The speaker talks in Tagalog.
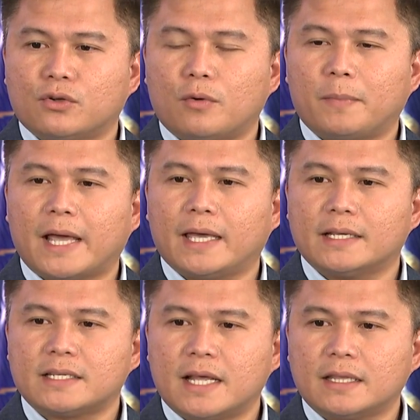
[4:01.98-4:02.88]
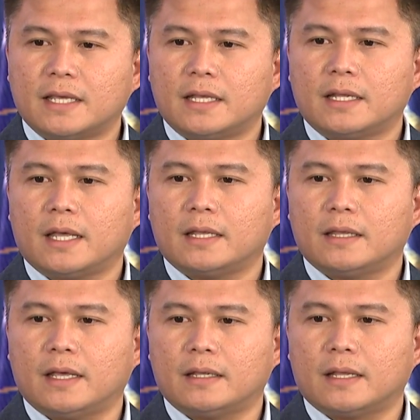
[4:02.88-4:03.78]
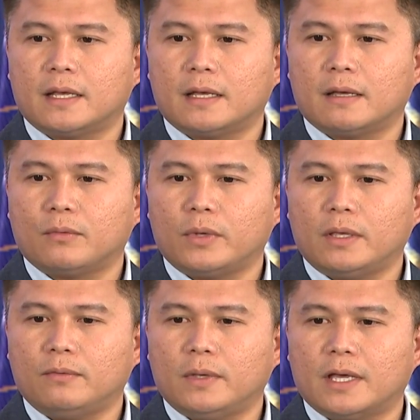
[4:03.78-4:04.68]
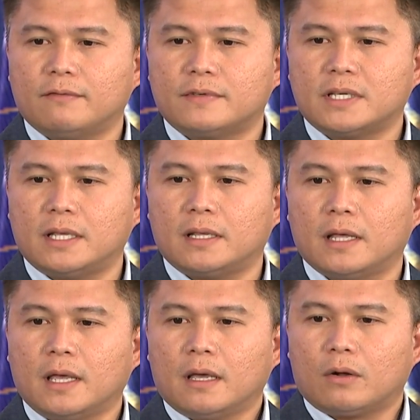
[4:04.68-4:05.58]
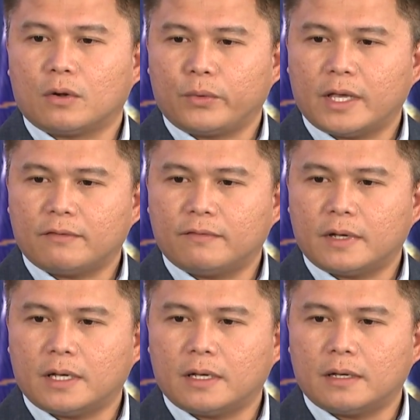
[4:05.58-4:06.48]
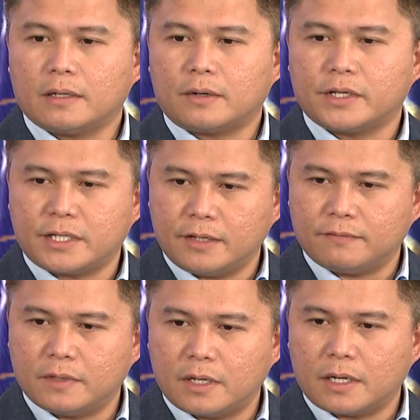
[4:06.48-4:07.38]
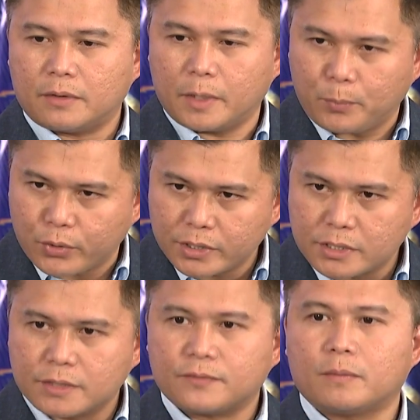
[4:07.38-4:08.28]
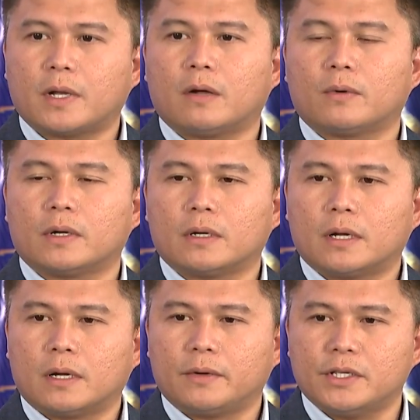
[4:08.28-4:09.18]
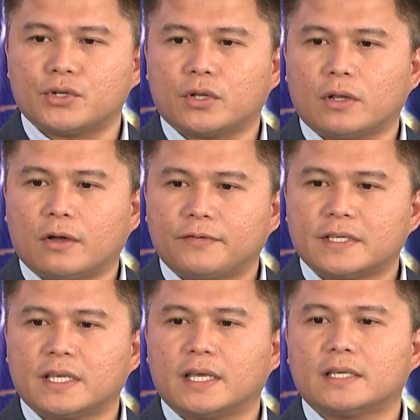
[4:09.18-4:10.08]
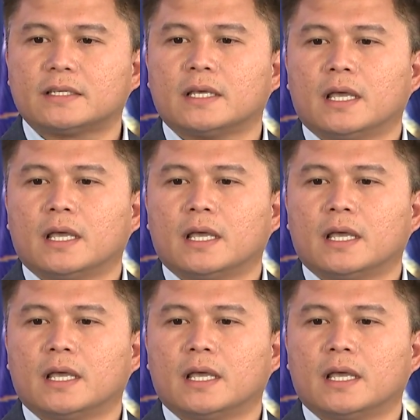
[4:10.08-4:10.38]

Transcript: yung compliance natin and then uh, we we have seen or we have uh, received the reports from our uh, regional offices